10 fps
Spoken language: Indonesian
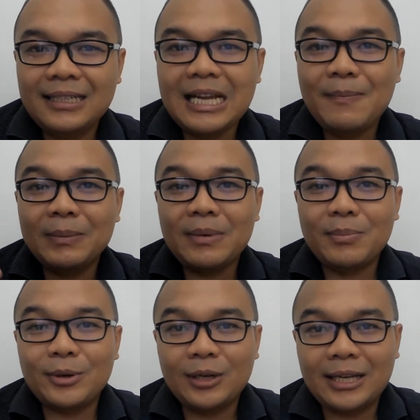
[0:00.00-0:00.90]
dapat
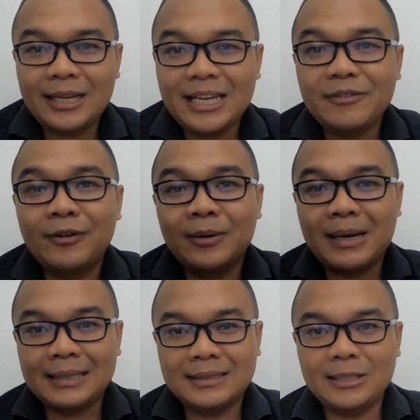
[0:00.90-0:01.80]
memperoleh
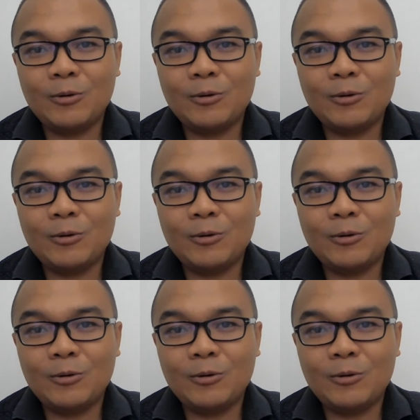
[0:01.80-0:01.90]
informasi